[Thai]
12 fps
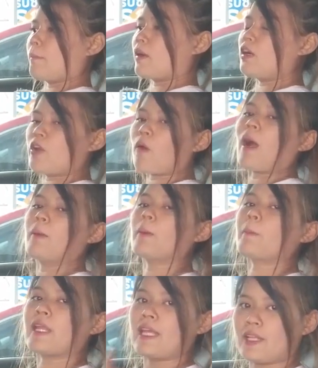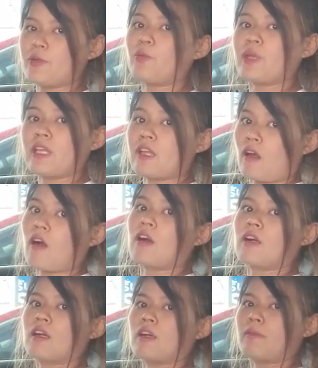คือด้วยความที่มันเป็น SUV อะเนาะ
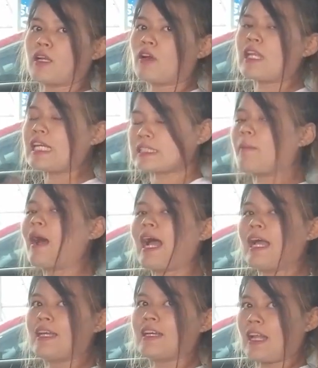มันก็นั่งสบาย